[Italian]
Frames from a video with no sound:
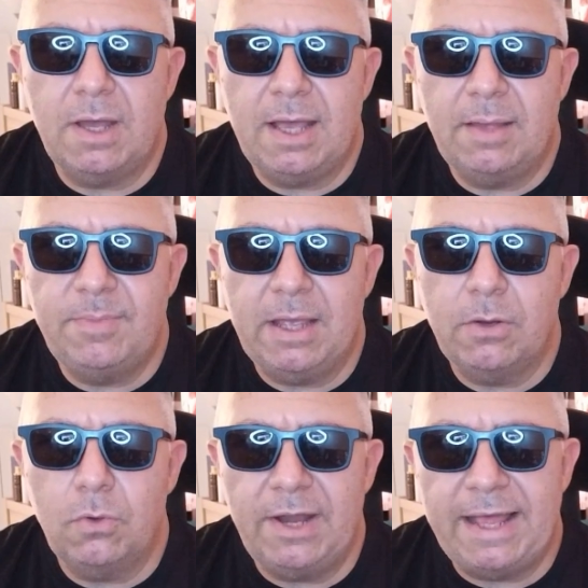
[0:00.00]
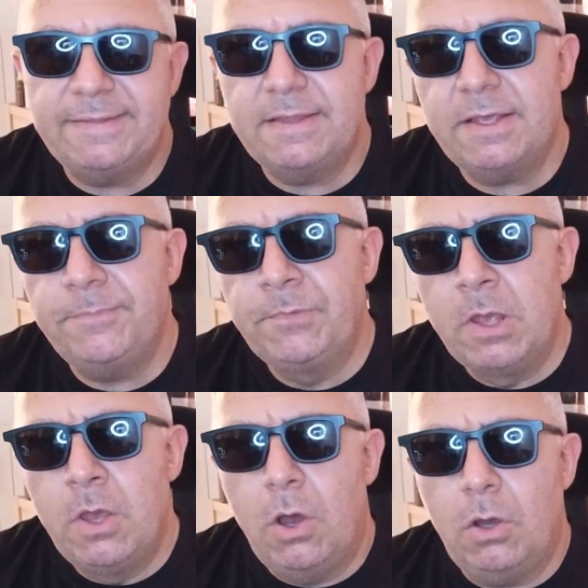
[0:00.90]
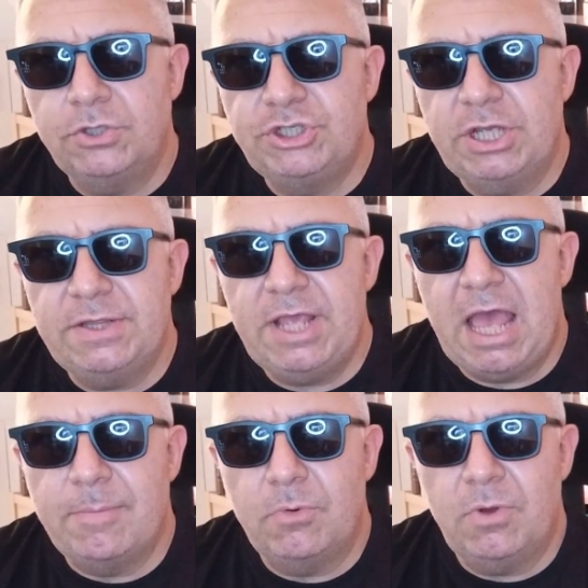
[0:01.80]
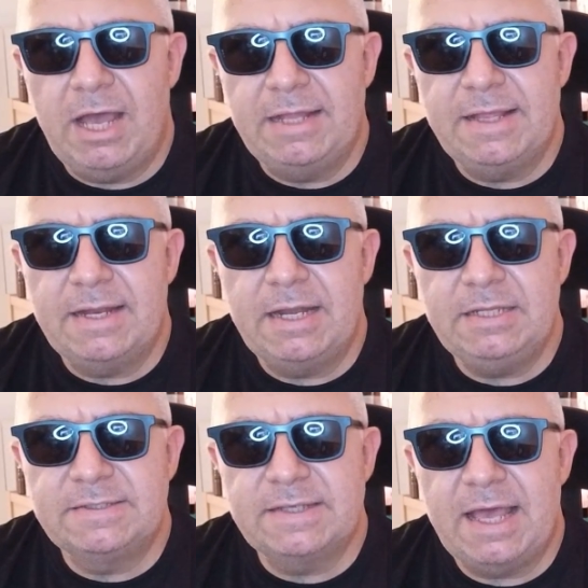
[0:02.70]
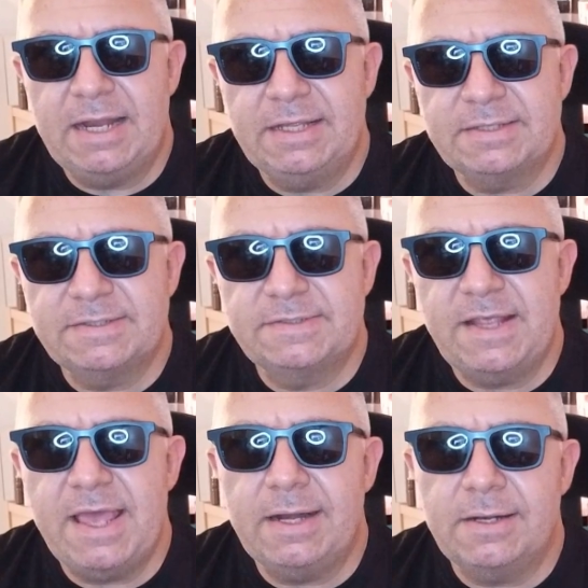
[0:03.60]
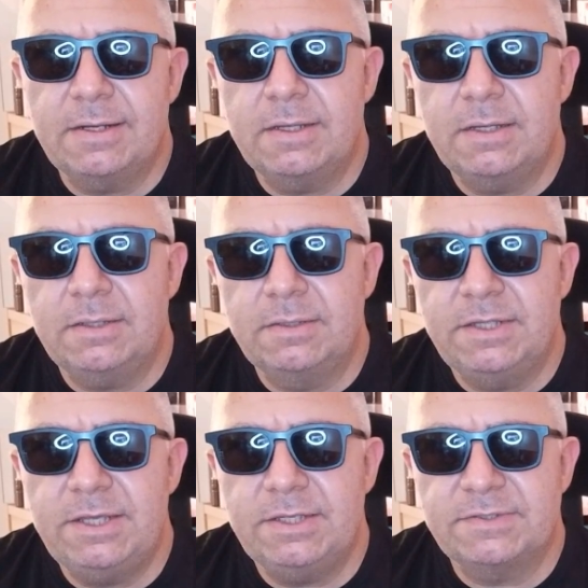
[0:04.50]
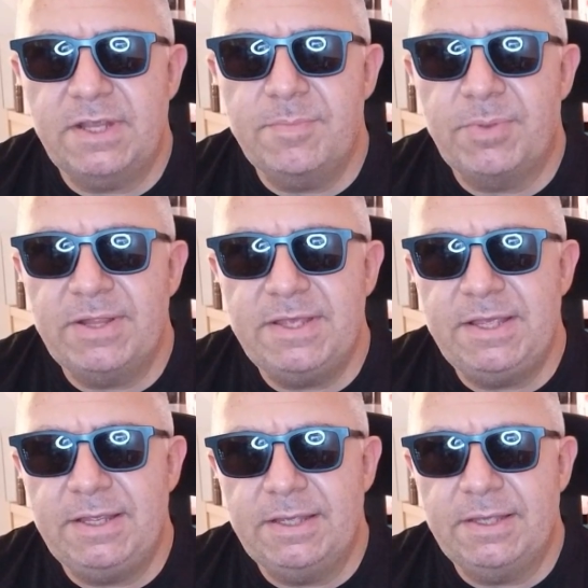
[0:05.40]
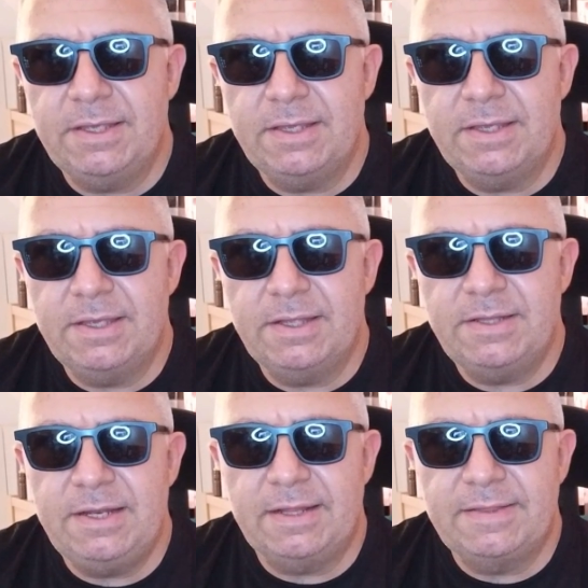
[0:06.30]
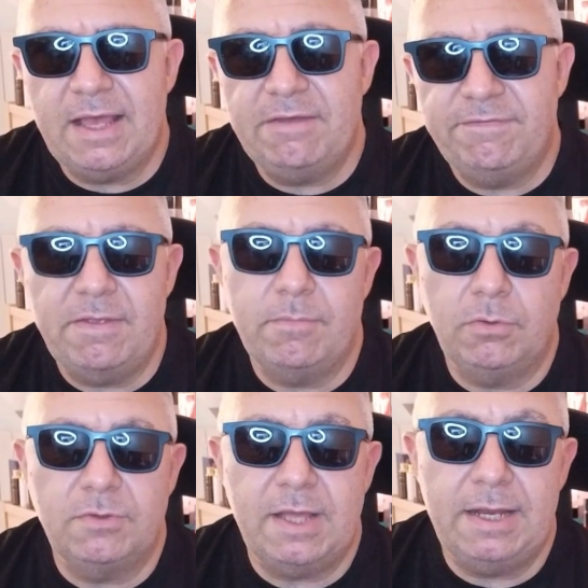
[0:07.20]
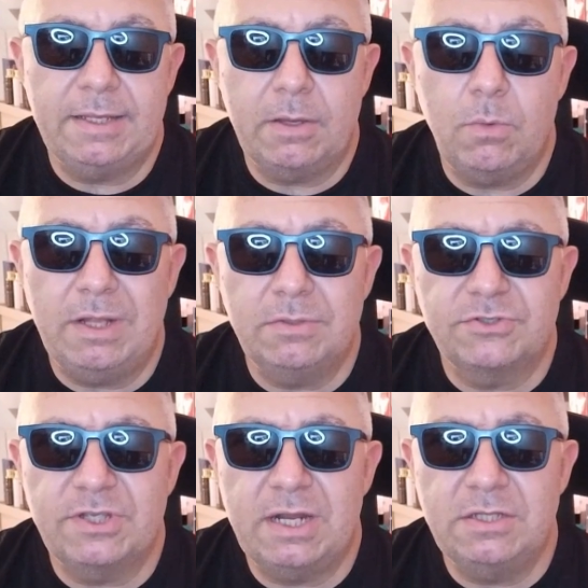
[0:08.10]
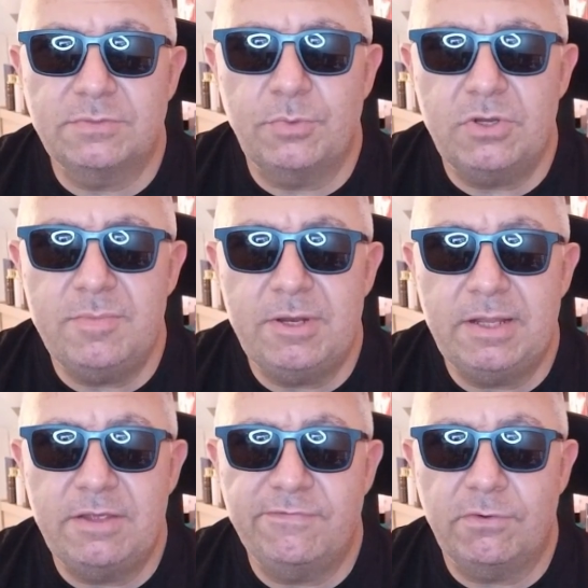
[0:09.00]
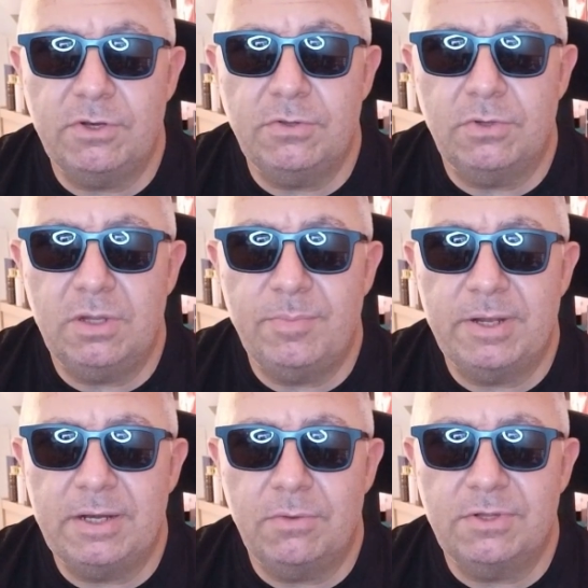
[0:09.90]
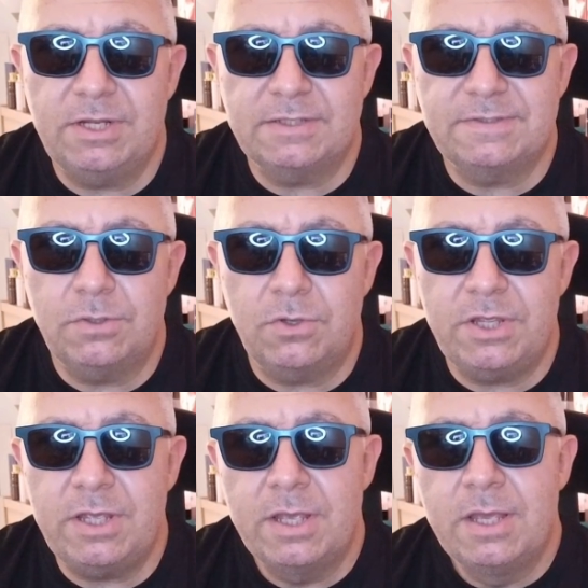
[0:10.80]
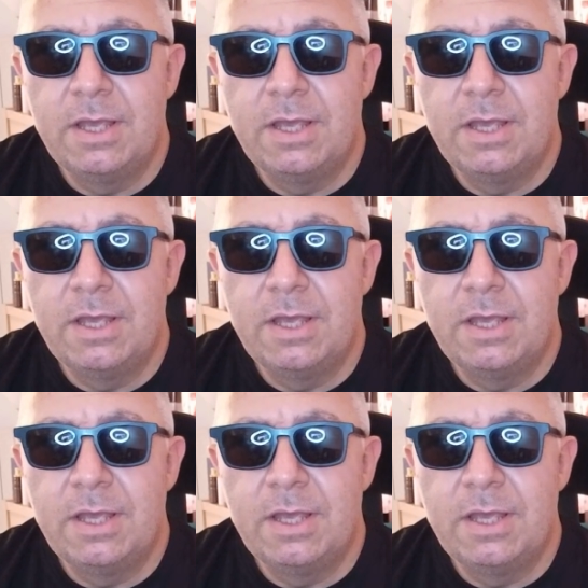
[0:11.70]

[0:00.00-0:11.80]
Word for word: a bianco latte, oggi andiamo ad analizzare Ser di, sempre di, eh, di Lattafa in modo tale che quando sarà disponibile dai fornitori per le ordinazioni